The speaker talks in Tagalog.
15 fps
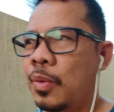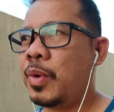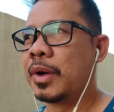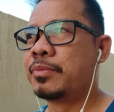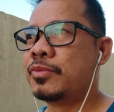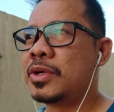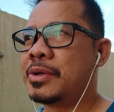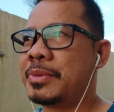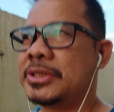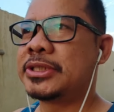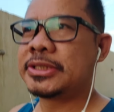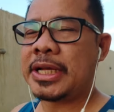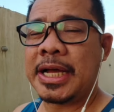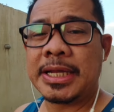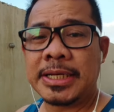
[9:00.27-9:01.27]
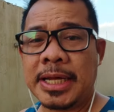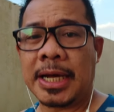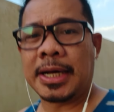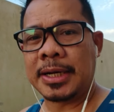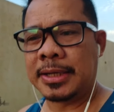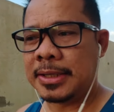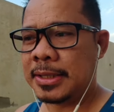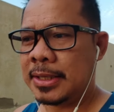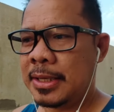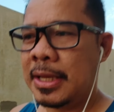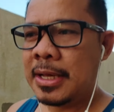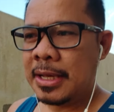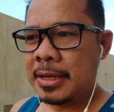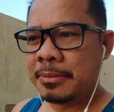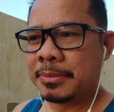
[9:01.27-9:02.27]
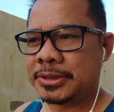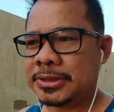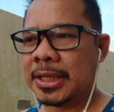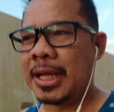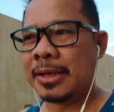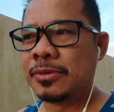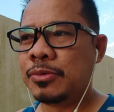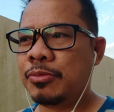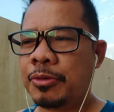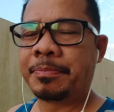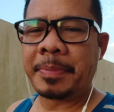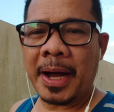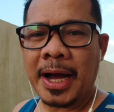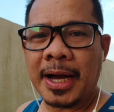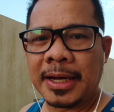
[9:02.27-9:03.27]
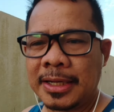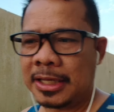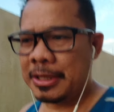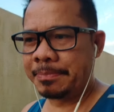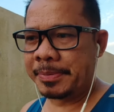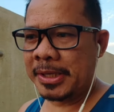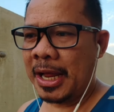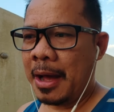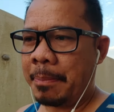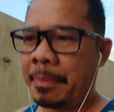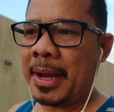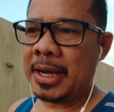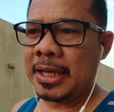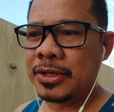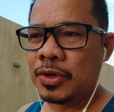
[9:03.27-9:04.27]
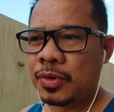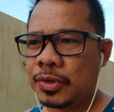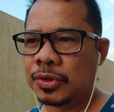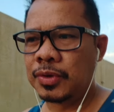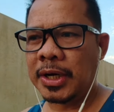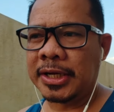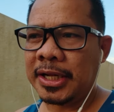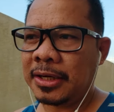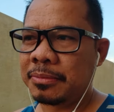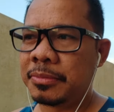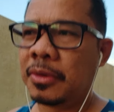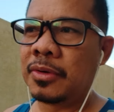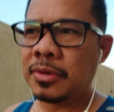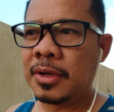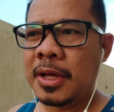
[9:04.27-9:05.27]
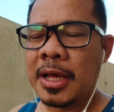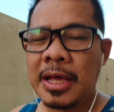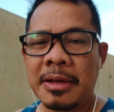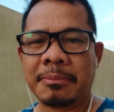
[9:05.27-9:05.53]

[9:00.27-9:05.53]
wag mo naman sana mas lalo mo pang ipinapalayo yung anak mo.